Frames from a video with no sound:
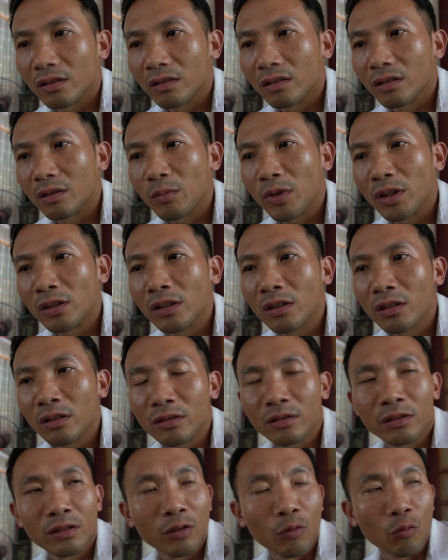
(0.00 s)
nhưng mà giờ,
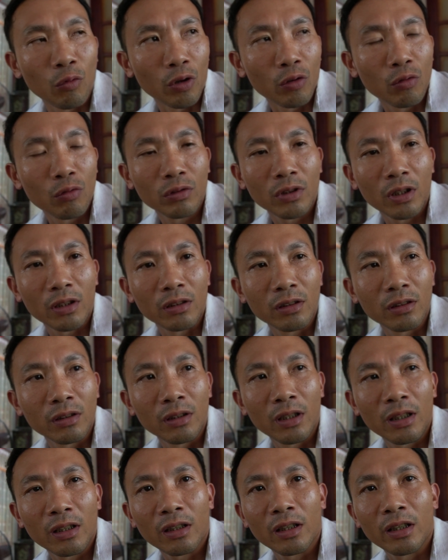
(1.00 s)
giờ cuối cùng thật sự
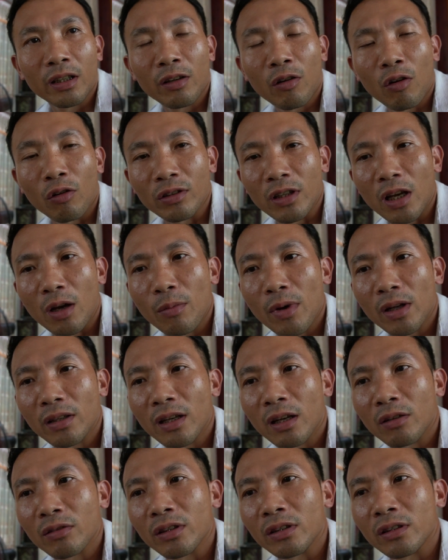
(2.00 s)
là khi họ giao ban
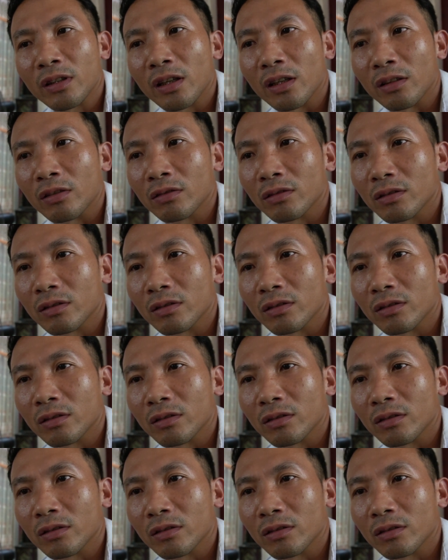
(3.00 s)
giao thi thể